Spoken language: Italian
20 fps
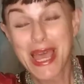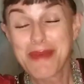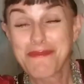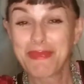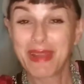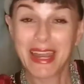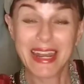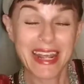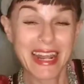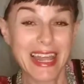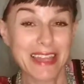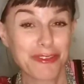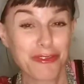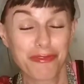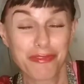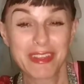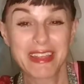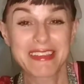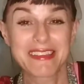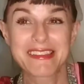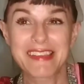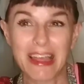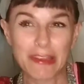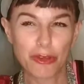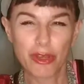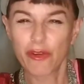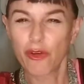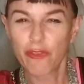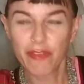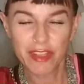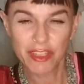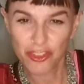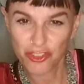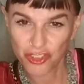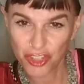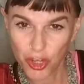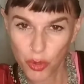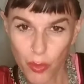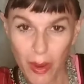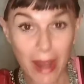Me le ha regalato un fidanzato che avevo
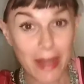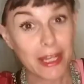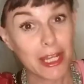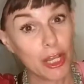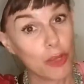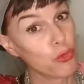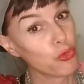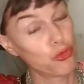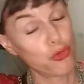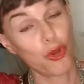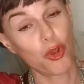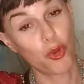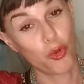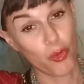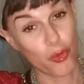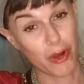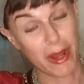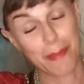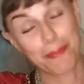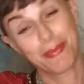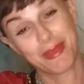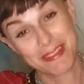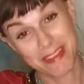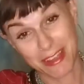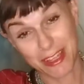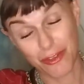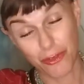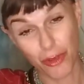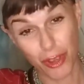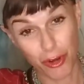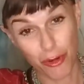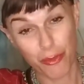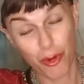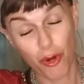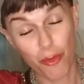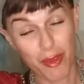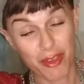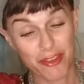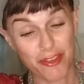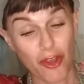25 anni, le uso ancora. Pensate voi
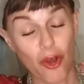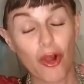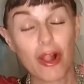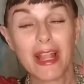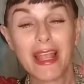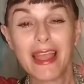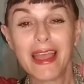come sto.